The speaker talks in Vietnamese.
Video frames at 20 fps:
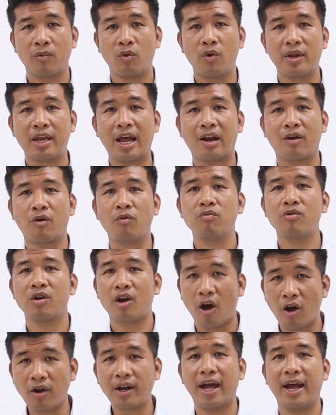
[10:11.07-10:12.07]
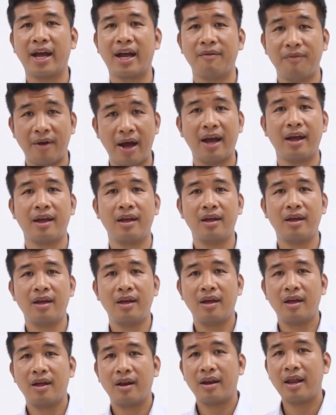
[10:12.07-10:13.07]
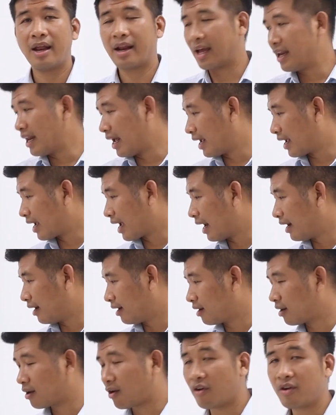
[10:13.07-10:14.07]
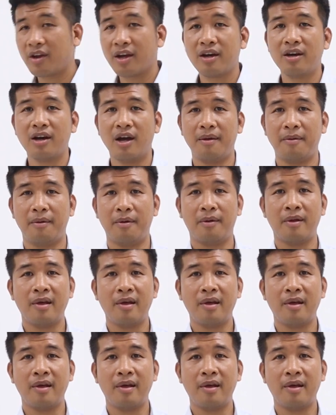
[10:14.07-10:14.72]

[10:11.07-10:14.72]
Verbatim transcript: nguyên nhân cũng có thể gặp phải nên là cái này cần có những người